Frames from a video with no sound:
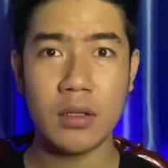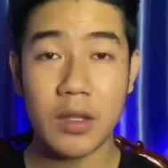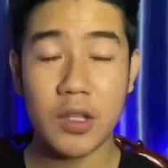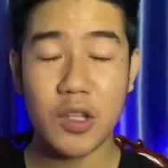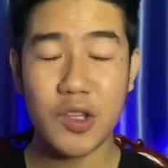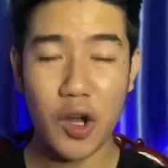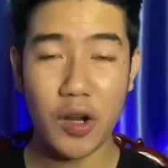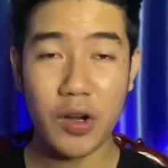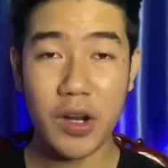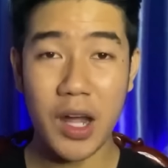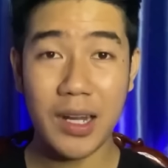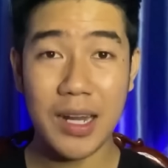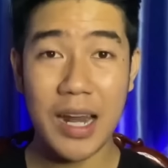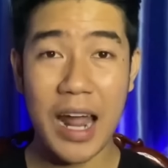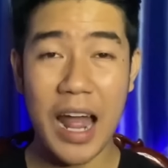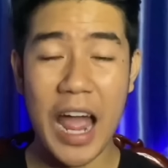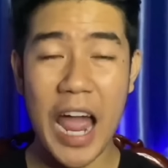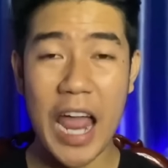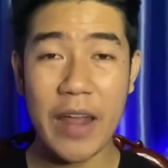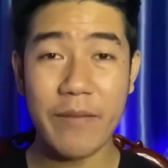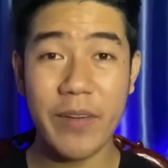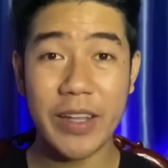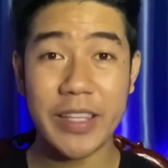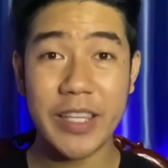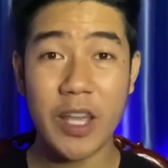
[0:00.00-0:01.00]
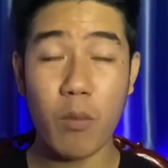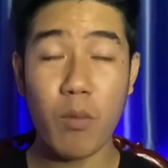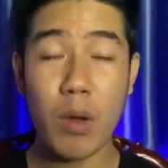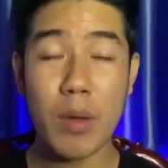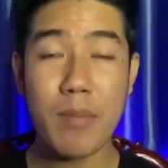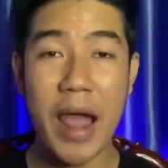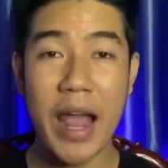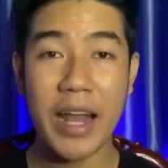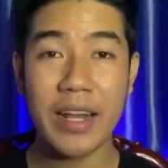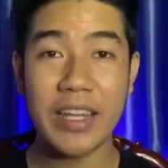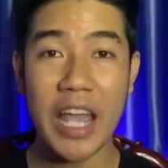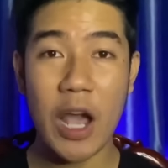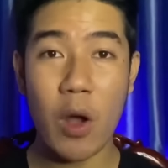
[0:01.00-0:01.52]
cho nên là hai vợ chồng mới
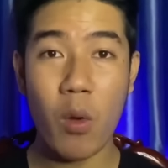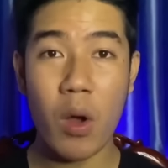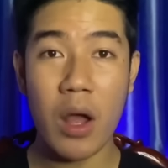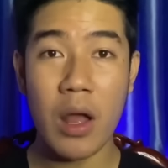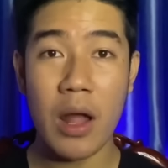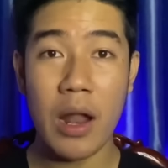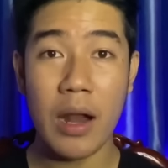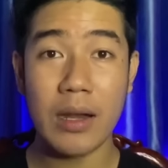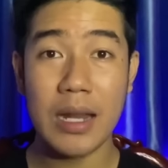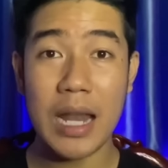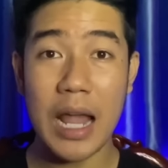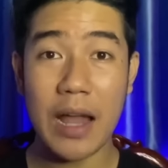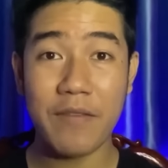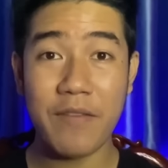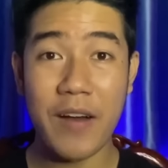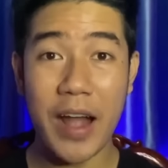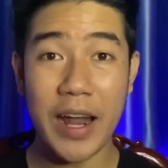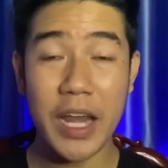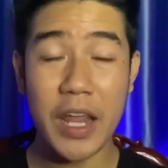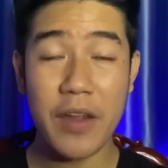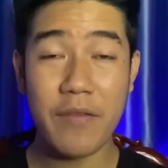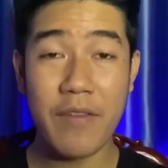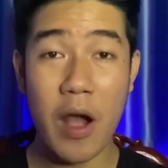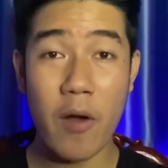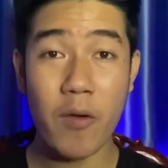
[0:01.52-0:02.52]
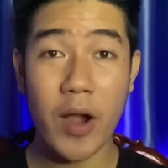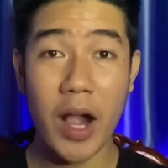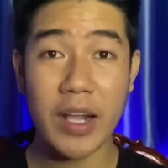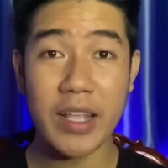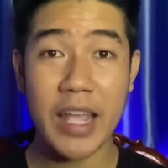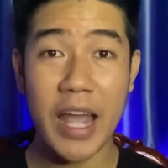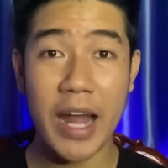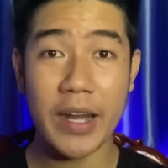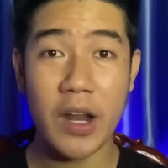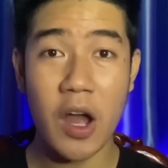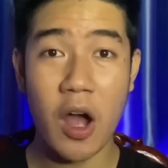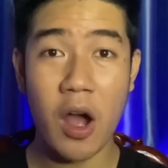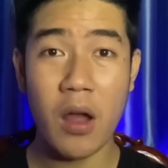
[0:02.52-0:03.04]
bàn nhau á là phải đi vào căn
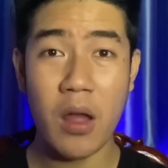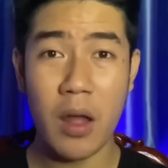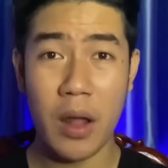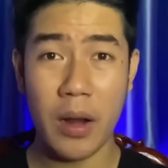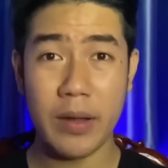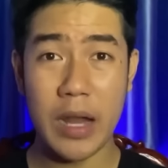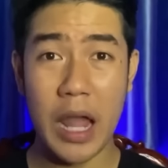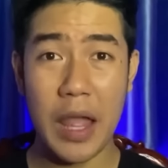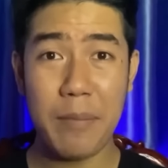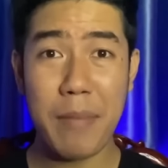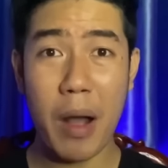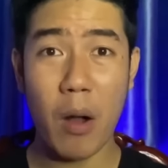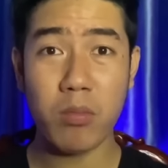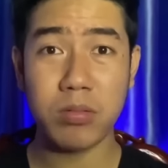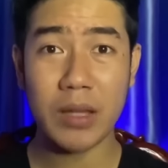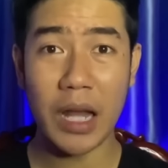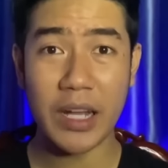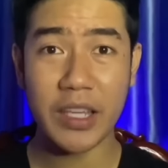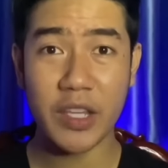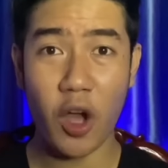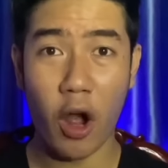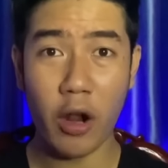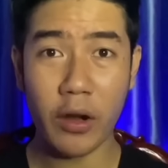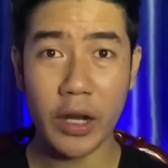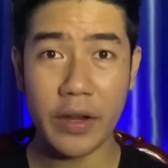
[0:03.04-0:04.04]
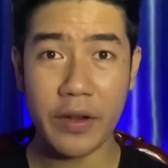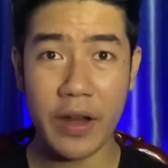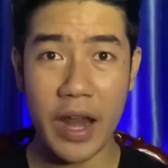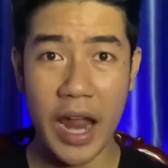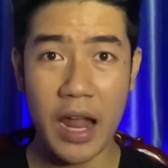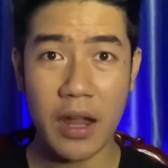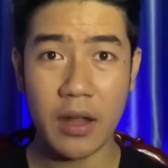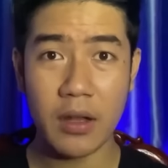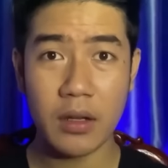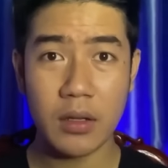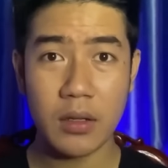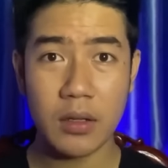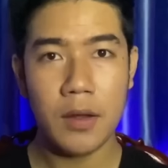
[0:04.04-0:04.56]
nhà đó để bồng thằng nhỏ này ra
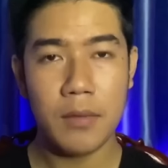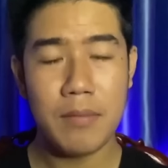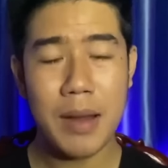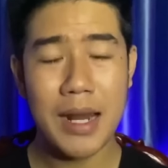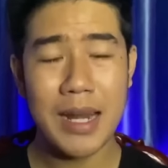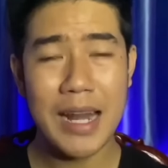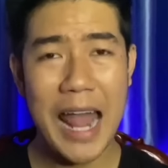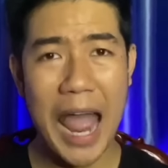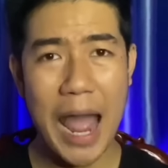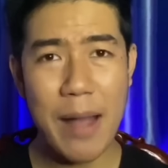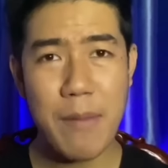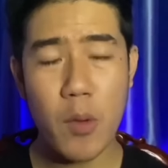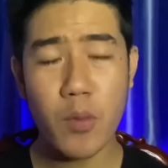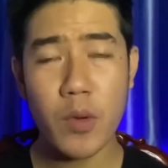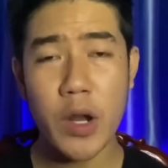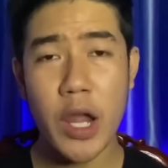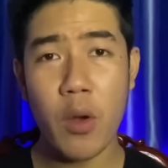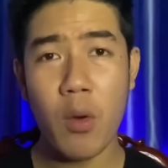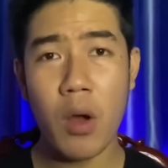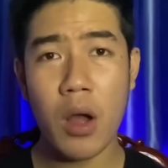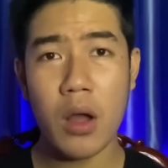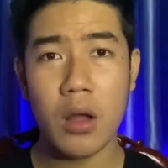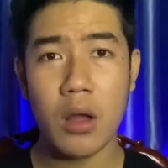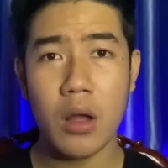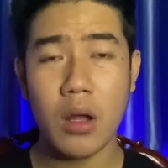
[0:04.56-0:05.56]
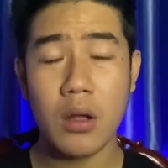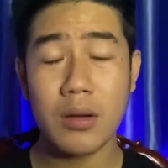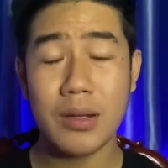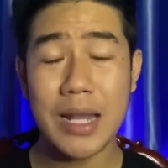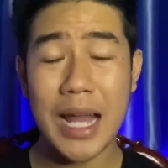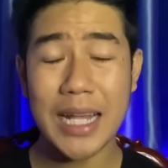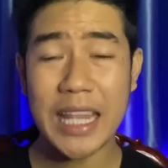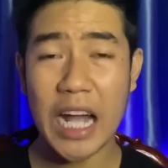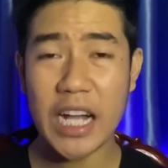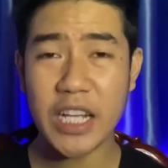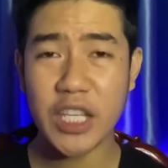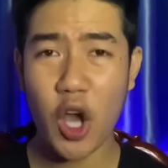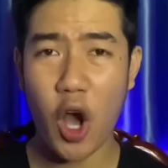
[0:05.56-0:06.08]
mà lạ một điều á Là
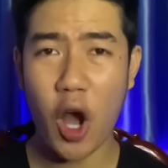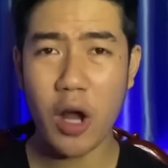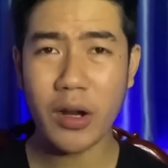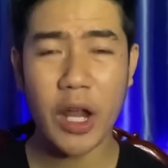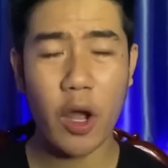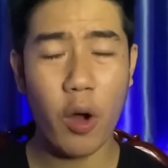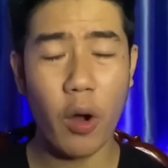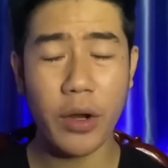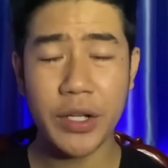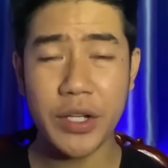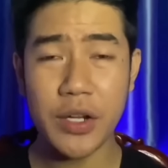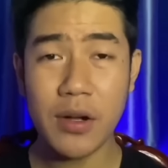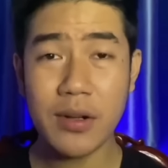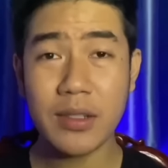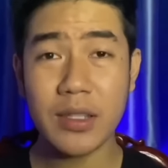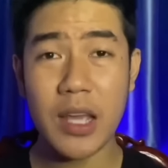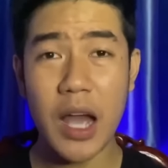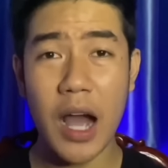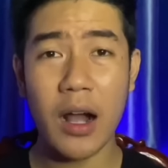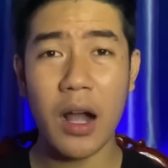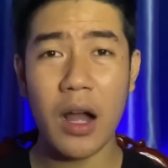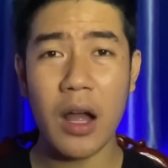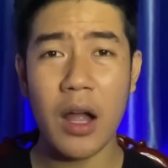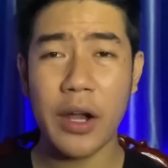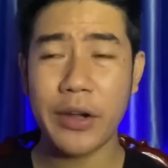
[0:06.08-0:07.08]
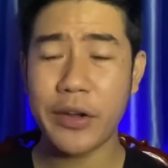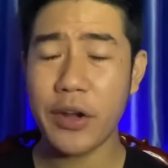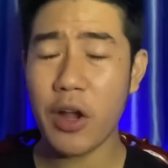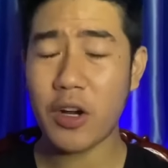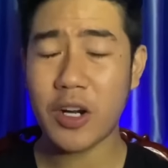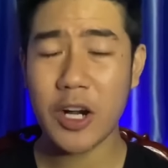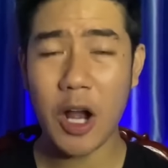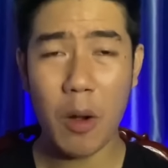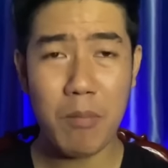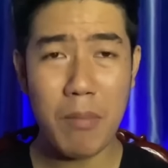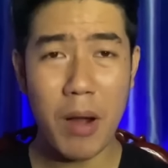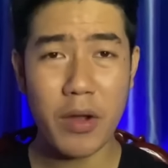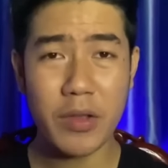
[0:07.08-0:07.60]
thằng nhỏ này hồi trước giờ á Nó
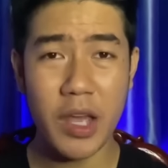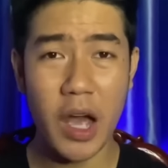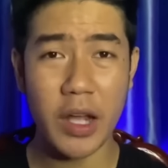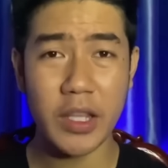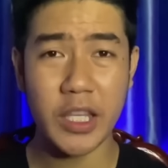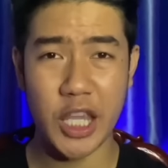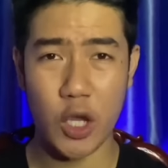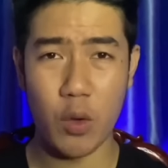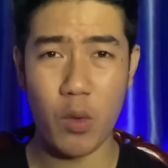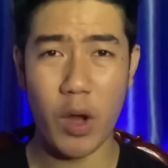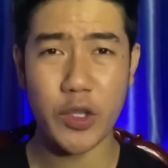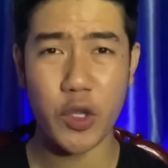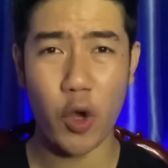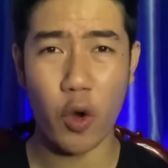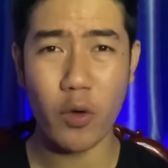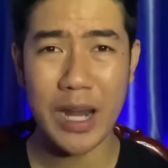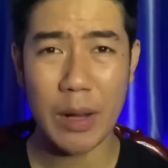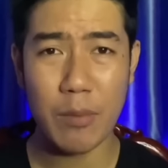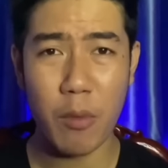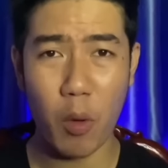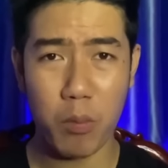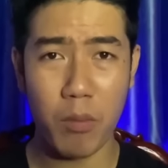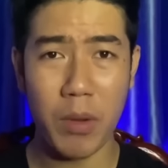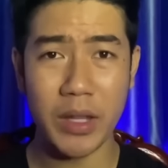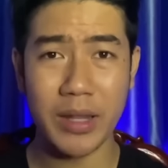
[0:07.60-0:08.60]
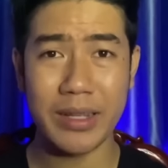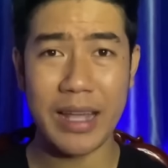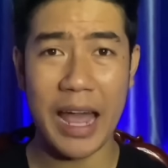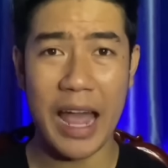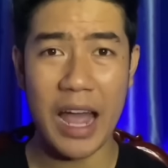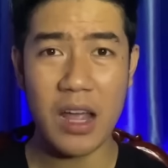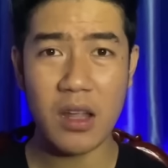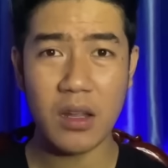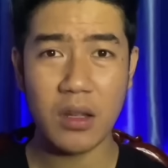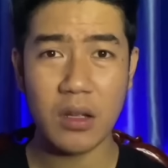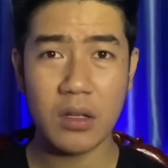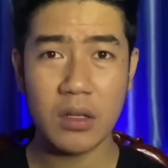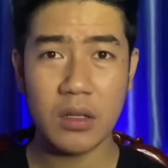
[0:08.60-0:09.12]
không bao giờ chịu ở chỗ nào một mình
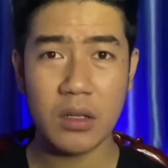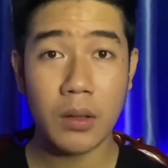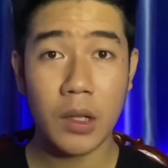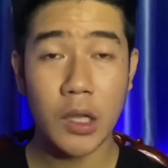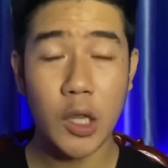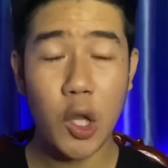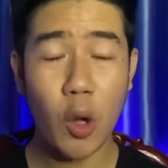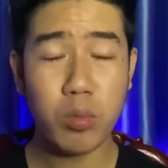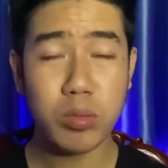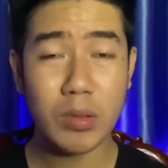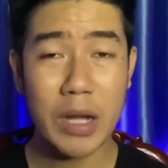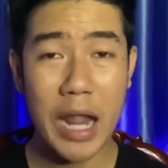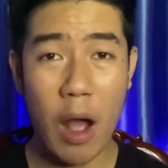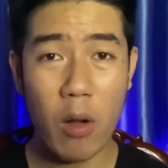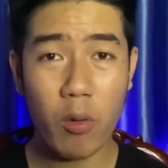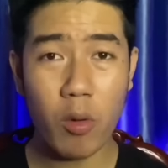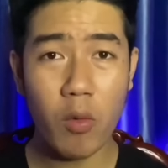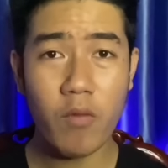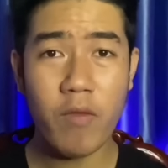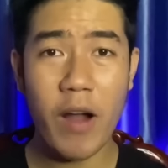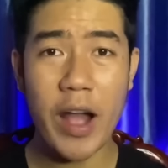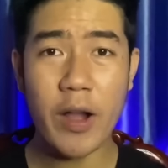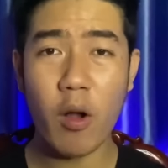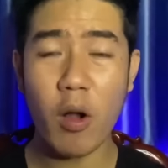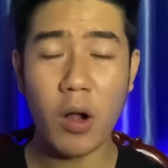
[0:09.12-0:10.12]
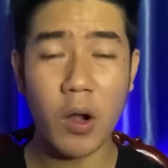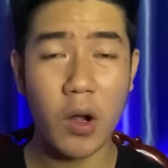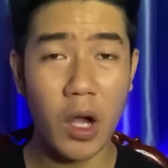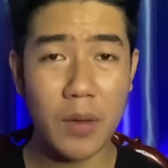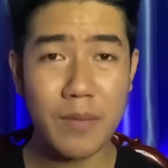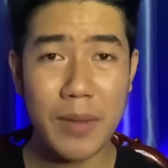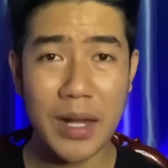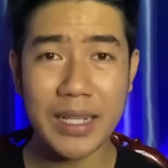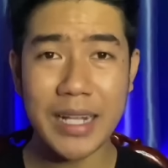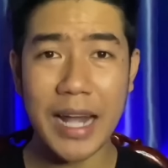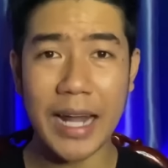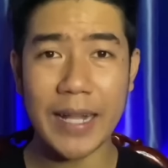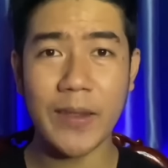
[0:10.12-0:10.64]
cả Lúc nào cũng phải có người
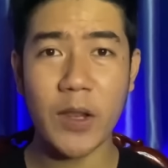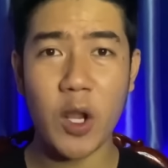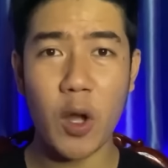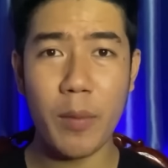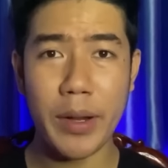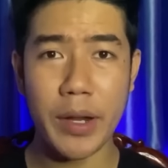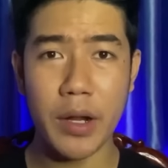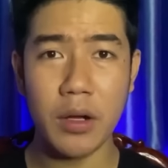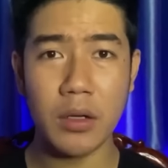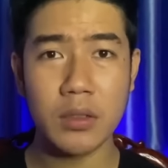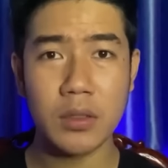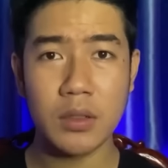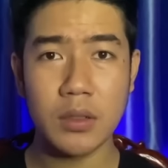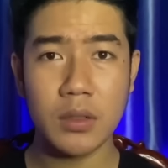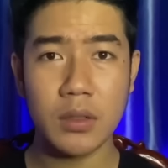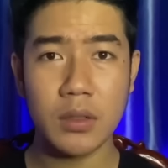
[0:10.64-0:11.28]
bên cạnh nó mới được